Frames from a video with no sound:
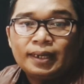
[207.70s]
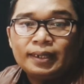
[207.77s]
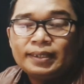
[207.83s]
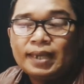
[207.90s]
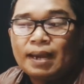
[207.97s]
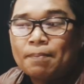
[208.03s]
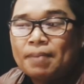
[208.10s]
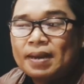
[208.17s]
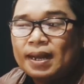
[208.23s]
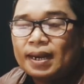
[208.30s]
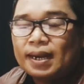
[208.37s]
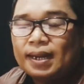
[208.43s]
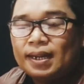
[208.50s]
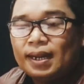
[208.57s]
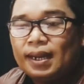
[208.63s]
Yang
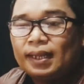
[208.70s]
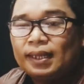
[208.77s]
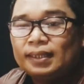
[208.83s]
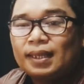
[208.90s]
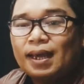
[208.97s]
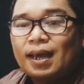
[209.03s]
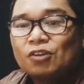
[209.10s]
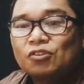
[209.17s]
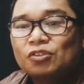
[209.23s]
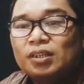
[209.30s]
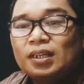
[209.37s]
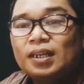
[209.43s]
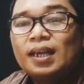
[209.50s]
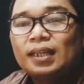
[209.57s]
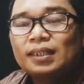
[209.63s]
benar adalah kita harus
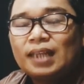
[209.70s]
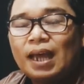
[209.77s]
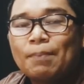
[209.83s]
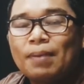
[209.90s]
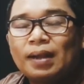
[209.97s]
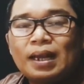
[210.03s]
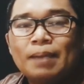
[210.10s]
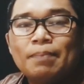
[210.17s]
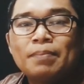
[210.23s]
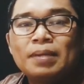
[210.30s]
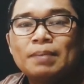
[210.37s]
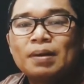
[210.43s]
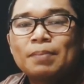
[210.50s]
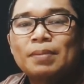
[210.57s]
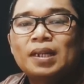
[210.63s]
lihat apakah
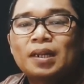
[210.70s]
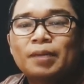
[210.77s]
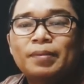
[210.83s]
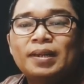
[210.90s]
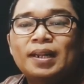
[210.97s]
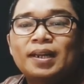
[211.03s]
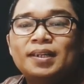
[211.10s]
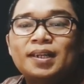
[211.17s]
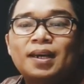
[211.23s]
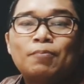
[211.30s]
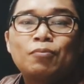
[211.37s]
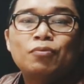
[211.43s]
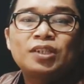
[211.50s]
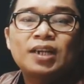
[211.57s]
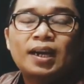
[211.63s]
memang benar-benar dia
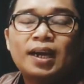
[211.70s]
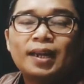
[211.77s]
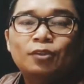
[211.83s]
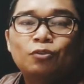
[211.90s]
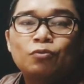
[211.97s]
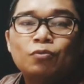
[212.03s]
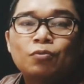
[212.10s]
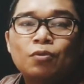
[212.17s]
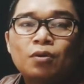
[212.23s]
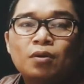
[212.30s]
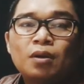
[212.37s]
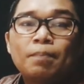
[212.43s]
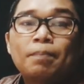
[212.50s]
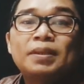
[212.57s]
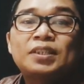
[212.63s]
punya kartu
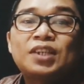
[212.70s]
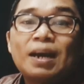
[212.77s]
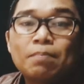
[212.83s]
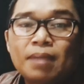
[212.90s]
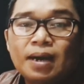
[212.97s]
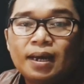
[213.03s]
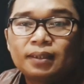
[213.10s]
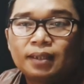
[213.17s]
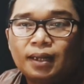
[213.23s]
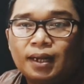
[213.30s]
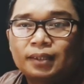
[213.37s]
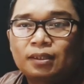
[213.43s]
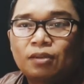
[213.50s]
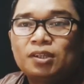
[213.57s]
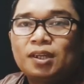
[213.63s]
pejabat
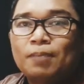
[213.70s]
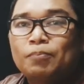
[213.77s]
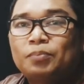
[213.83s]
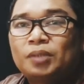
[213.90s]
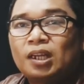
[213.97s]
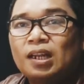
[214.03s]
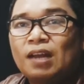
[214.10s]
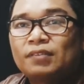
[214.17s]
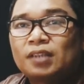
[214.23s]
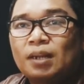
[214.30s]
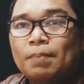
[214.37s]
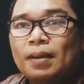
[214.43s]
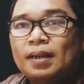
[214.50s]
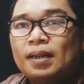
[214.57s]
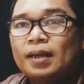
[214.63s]
atau dia
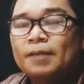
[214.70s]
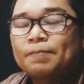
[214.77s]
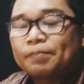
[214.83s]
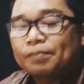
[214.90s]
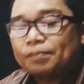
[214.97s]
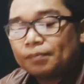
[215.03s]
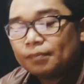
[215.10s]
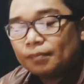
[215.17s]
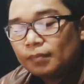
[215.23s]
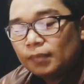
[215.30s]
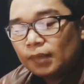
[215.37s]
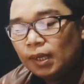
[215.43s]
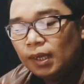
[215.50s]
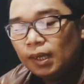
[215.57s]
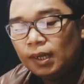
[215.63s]
terdaftar pada
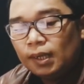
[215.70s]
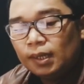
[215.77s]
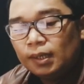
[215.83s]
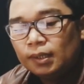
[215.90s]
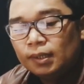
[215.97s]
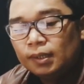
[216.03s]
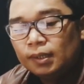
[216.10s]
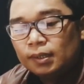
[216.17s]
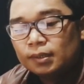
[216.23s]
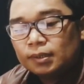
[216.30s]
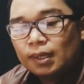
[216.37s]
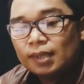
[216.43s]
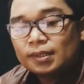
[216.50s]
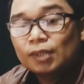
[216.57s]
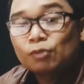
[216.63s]
uh,
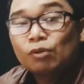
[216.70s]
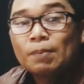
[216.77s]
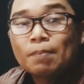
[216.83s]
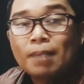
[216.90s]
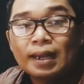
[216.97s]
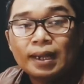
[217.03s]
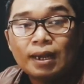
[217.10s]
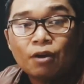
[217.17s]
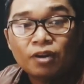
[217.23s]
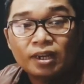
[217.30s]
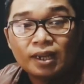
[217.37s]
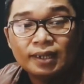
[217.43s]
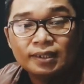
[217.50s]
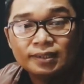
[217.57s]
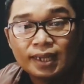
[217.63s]
salah satu lembaga
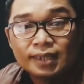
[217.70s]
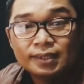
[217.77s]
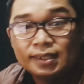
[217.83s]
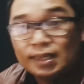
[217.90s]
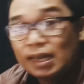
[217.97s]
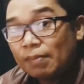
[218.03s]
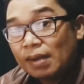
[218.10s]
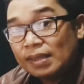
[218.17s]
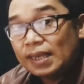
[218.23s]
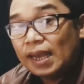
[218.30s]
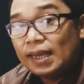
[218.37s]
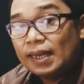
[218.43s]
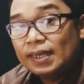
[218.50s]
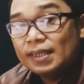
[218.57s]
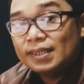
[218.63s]
organisasi
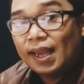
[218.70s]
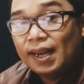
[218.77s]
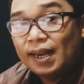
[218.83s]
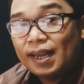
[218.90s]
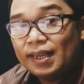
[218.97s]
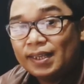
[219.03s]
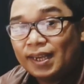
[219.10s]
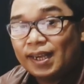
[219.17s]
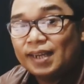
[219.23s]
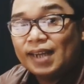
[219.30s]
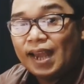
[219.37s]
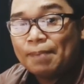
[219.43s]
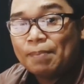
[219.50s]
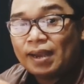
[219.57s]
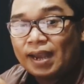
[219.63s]
namanya ada di sana, ya kan?
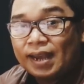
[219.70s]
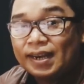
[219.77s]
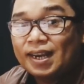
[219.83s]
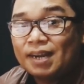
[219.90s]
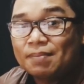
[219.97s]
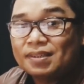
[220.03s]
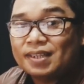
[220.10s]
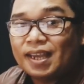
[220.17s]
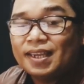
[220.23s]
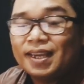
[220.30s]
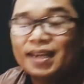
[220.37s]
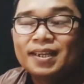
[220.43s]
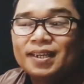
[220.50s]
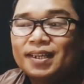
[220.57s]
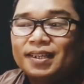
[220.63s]
Apakah ada nama
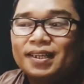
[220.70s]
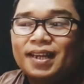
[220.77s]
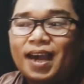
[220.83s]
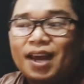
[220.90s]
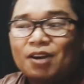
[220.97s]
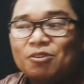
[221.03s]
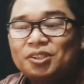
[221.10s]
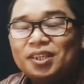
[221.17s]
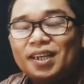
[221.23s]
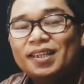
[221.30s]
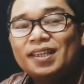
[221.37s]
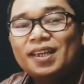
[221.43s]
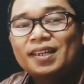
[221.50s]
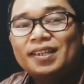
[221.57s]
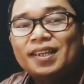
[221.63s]
saya? Nah harusnya
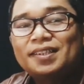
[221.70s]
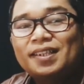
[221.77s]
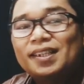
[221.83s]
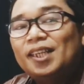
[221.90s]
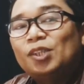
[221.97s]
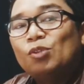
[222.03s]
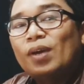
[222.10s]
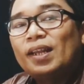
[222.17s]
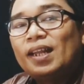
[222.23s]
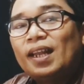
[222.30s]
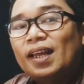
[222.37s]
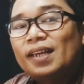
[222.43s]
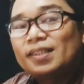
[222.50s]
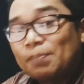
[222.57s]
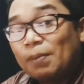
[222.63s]
yang dia cek itu
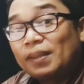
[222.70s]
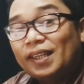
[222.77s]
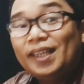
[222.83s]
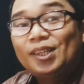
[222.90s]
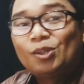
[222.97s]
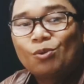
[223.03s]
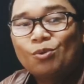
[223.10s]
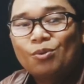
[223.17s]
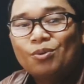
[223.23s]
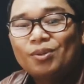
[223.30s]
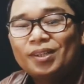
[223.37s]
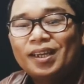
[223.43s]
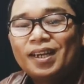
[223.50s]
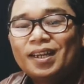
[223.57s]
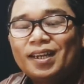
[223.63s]
adalah seperti itu,
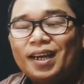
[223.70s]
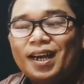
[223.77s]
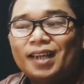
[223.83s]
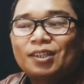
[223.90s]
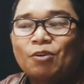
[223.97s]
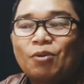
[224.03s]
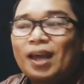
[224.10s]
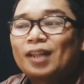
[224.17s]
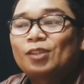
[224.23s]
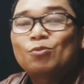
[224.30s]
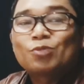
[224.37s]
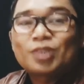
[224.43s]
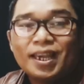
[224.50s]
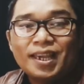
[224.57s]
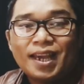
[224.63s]
ya. Atau
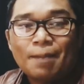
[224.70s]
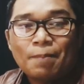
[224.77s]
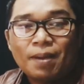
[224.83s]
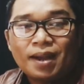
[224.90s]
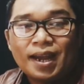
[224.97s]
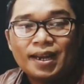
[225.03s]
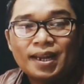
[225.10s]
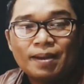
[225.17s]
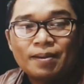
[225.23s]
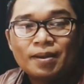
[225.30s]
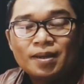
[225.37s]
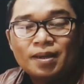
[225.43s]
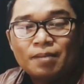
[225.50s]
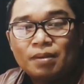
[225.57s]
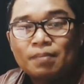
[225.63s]
kartu saya apakah ada
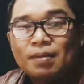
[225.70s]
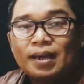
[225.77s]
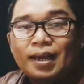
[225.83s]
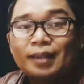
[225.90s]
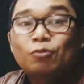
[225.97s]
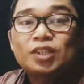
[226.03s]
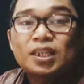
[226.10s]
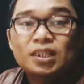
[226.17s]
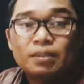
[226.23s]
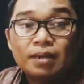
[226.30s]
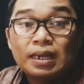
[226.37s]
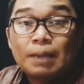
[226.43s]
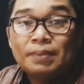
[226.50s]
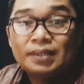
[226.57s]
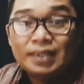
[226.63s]
memang kartu saya sebagai